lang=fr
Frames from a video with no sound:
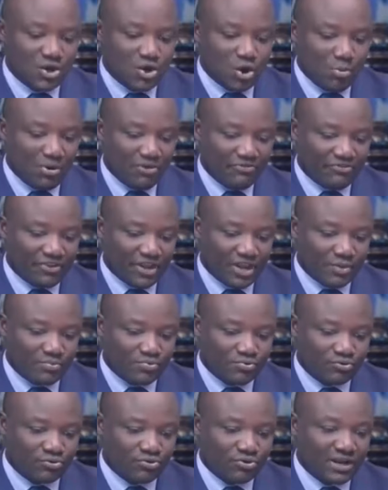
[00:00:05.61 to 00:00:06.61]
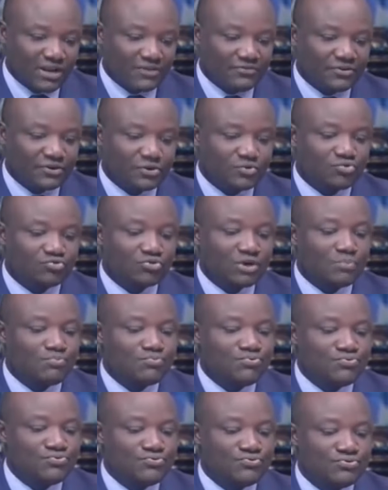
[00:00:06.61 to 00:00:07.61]
comment faire pour que l'Afrique ne soit
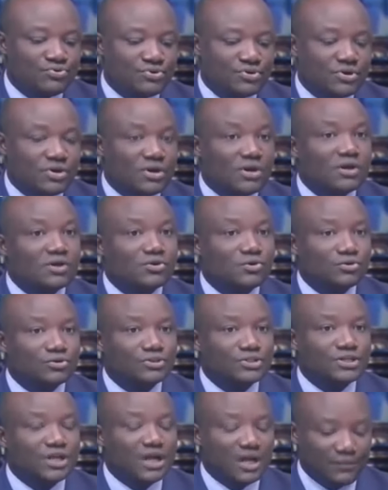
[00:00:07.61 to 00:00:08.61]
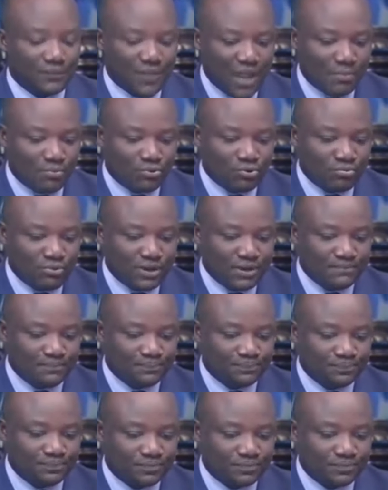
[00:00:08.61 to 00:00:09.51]
plus un continent à problème